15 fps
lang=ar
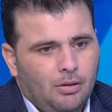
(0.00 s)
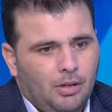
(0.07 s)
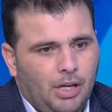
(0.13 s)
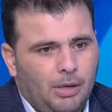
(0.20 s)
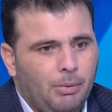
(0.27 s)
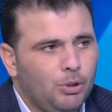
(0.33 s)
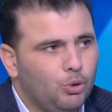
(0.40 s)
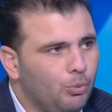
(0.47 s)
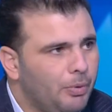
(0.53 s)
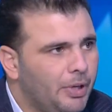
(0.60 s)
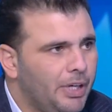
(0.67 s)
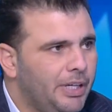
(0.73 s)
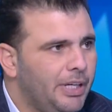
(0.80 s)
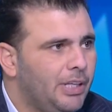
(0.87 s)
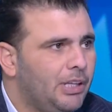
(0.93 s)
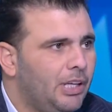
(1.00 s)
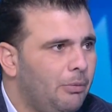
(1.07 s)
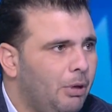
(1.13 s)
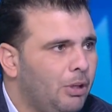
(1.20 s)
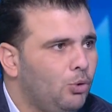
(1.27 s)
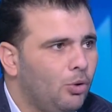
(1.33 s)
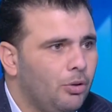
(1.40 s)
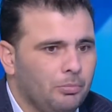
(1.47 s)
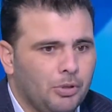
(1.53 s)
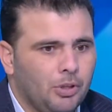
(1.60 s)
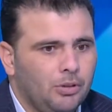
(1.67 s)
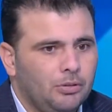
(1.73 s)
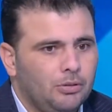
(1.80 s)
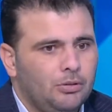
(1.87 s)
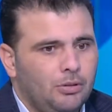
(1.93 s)
لعيب عنده امكانيات لعيب عنده
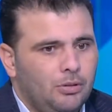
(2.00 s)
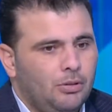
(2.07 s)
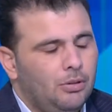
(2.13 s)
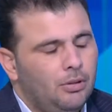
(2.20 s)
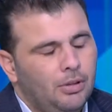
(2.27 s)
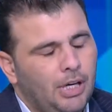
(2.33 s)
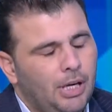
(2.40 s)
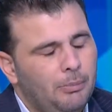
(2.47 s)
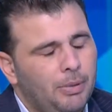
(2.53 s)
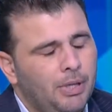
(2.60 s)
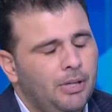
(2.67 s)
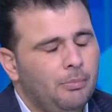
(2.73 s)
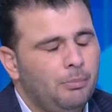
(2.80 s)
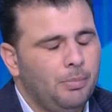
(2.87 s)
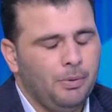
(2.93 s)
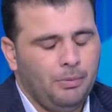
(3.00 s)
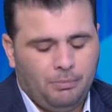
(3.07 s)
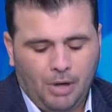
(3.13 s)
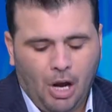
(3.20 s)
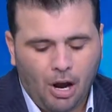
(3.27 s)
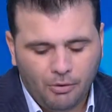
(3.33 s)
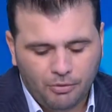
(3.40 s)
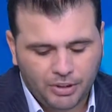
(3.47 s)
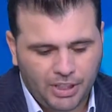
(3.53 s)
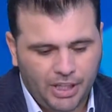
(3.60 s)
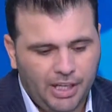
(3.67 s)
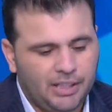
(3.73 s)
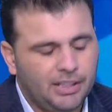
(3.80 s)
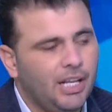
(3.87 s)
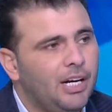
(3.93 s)
خبرات آه، لعيب حافظ
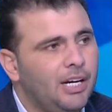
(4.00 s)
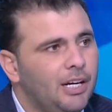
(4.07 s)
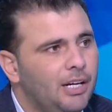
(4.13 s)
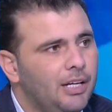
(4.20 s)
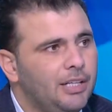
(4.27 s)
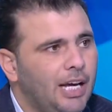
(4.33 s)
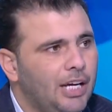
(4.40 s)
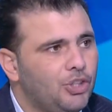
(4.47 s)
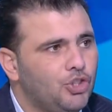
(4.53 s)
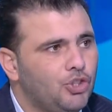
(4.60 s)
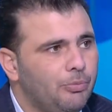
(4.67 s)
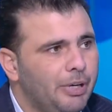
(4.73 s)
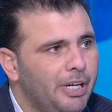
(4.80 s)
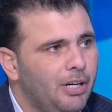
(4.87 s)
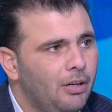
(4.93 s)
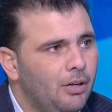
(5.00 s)
الحته ناحيه الشمال